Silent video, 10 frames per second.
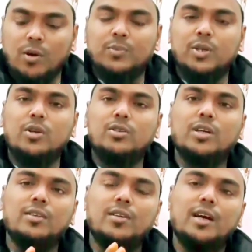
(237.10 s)
আপনার ওই
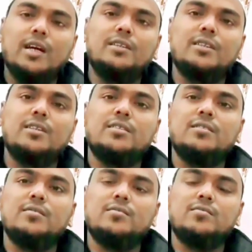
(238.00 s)
সাঁতরাগাছির
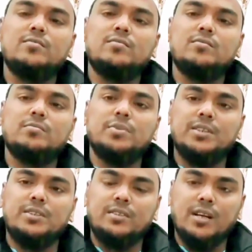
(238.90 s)

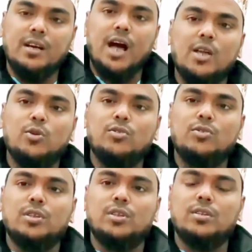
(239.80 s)
ব্রিজটার কাজ
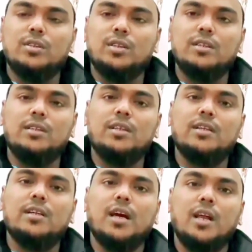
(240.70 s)
হচ্ছে এই দিকে
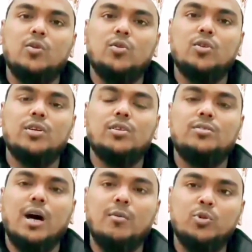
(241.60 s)
খেয়াল করে
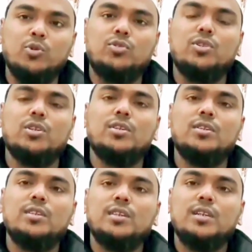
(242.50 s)
জাম হচ্ছে
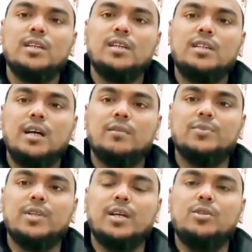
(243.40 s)
তা
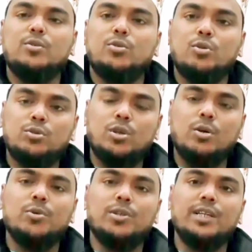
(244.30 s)
আপনারা একটু খোঁজ
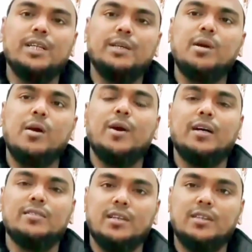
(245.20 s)
খবর নিয়ে কীভাবে
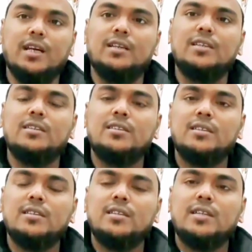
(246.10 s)
আসা যায়
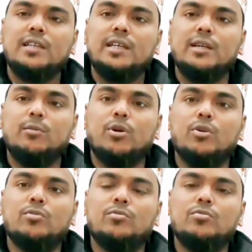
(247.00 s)
এবং
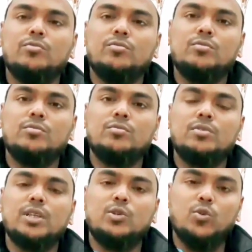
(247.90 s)

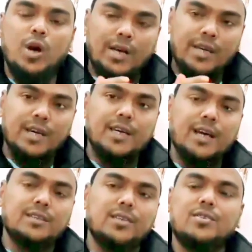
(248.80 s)
একটু আগে আগে
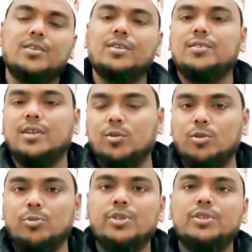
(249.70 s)
আসার চেষ্টা
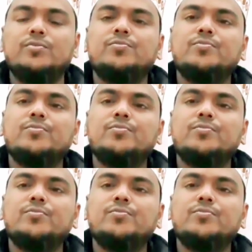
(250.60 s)
করবেন